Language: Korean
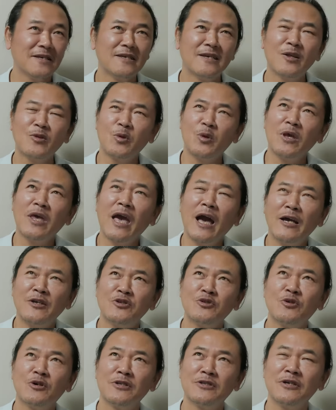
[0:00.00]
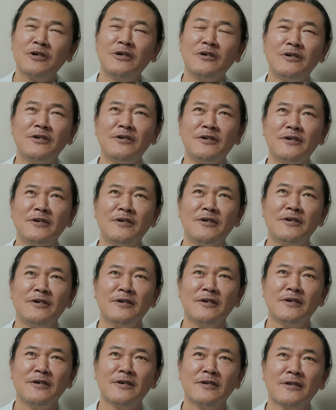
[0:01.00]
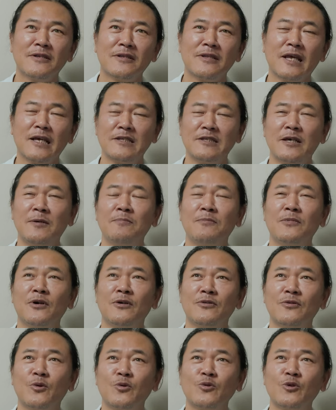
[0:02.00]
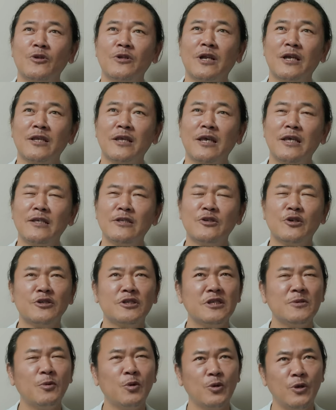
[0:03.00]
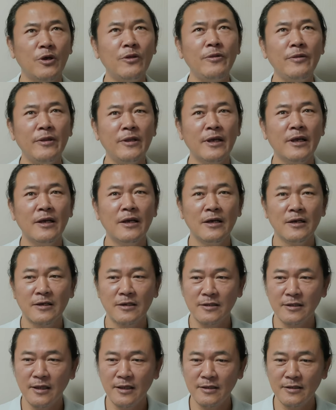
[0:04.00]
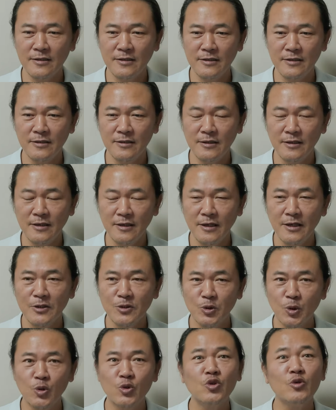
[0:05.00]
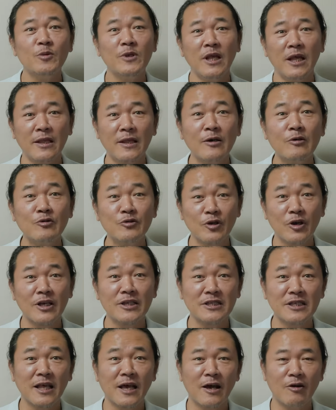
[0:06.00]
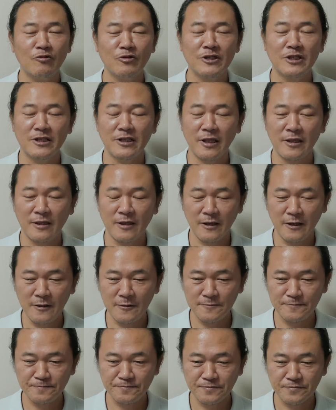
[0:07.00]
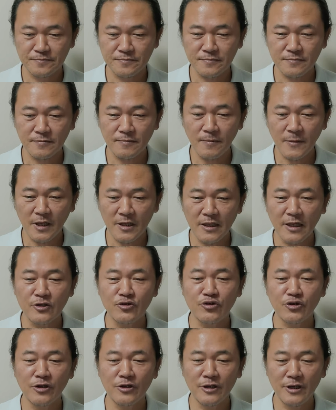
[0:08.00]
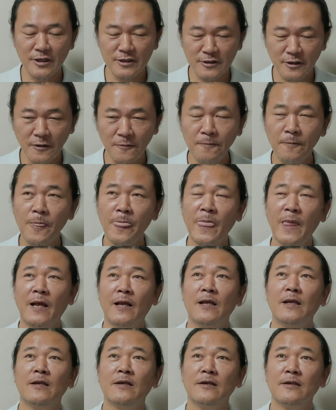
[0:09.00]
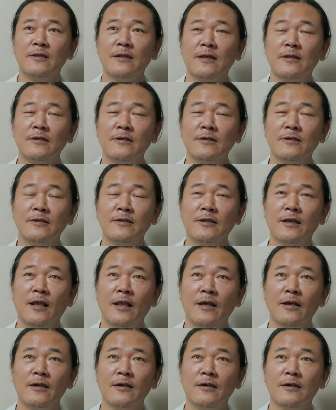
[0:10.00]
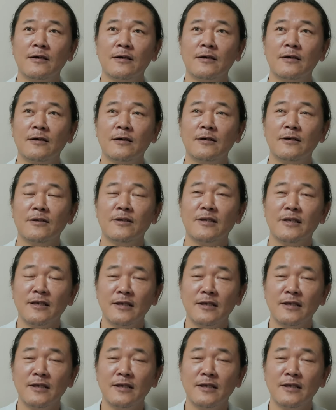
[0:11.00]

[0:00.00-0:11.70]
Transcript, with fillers: 그게 되게 아쉬워서 다시 한번 도전을 한 게 2015년 그때는 조수빈 아나운서가 진행하고 있을 텐데 그때 출연을 해서 그때는 어,